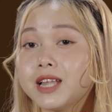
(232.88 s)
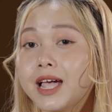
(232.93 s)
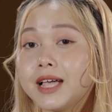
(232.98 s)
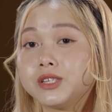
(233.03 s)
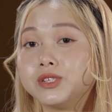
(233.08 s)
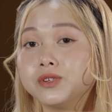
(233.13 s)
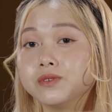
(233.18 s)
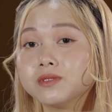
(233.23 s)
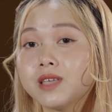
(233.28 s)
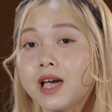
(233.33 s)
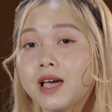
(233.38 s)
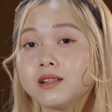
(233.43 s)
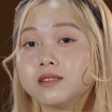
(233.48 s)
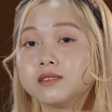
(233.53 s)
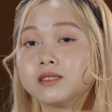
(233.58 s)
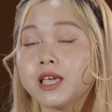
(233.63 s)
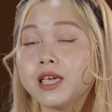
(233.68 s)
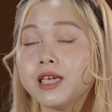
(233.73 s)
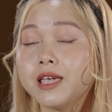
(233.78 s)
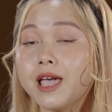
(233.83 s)
đà trưởng
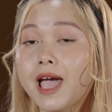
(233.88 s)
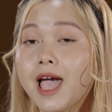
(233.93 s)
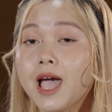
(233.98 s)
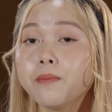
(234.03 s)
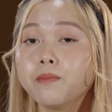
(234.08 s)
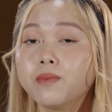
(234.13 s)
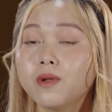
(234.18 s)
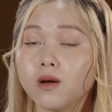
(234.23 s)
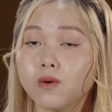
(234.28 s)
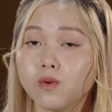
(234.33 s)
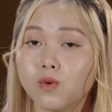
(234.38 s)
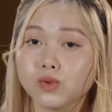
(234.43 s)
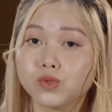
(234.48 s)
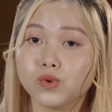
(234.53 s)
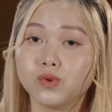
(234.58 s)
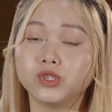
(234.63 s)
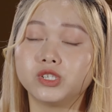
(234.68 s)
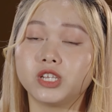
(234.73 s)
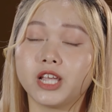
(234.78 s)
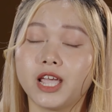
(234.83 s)
thành thì áp lực của
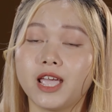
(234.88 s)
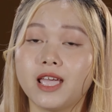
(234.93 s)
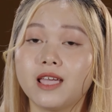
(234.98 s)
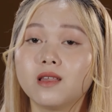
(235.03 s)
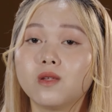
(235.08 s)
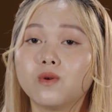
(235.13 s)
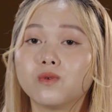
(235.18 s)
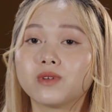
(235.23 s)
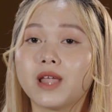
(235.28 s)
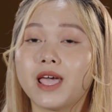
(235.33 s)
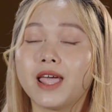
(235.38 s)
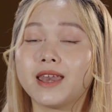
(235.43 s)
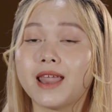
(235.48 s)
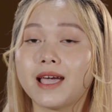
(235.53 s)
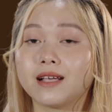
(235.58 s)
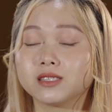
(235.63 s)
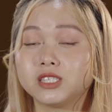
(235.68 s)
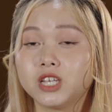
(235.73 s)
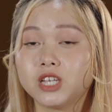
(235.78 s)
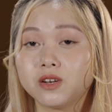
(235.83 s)
tuổi trẻ luôn đè
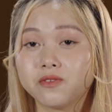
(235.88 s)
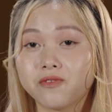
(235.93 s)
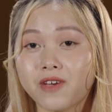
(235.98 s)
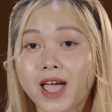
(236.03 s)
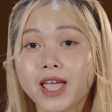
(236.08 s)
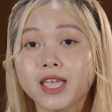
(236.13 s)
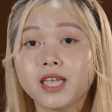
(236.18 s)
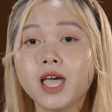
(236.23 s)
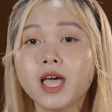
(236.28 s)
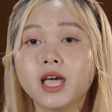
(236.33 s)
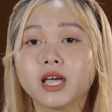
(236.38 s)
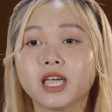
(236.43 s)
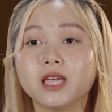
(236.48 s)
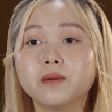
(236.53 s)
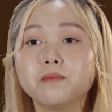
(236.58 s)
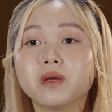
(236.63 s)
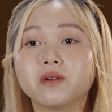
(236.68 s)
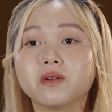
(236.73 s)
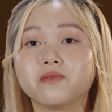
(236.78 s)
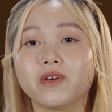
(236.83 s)
nặng trên vai
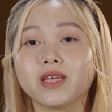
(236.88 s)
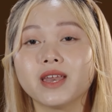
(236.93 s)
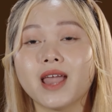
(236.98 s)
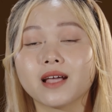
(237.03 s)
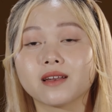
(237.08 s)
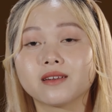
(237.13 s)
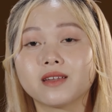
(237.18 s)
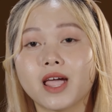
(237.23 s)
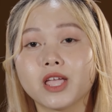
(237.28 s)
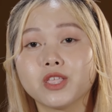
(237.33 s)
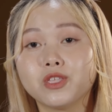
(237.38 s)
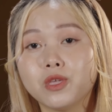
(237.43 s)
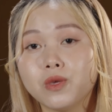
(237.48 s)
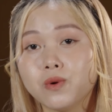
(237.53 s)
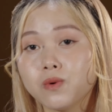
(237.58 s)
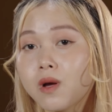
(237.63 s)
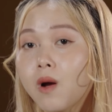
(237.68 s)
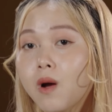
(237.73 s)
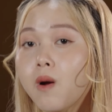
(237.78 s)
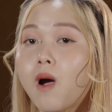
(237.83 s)
khiến mình phải đặt ra
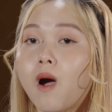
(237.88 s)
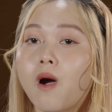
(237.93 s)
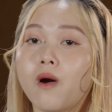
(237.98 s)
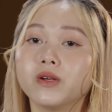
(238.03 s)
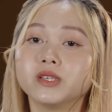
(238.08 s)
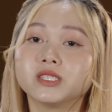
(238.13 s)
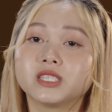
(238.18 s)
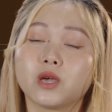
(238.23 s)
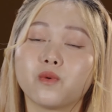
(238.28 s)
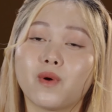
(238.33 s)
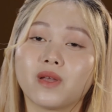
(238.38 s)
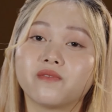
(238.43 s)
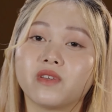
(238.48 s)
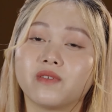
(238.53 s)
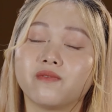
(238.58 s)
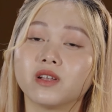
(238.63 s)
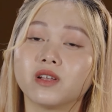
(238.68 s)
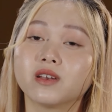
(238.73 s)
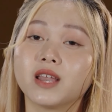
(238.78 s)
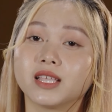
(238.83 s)
nhiều câu hỏi xoay quanh
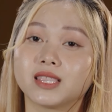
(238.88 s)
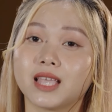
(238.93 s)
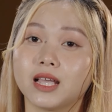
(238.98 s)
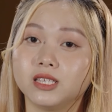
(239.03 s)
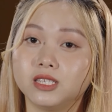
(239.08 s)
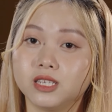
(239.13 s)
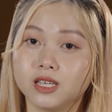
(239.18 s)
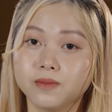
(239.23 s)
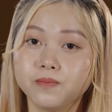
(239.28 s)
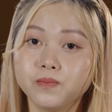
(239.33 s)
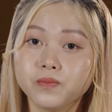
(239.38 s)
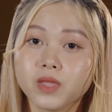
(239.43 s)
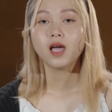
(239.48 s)
về vấn đề tài chính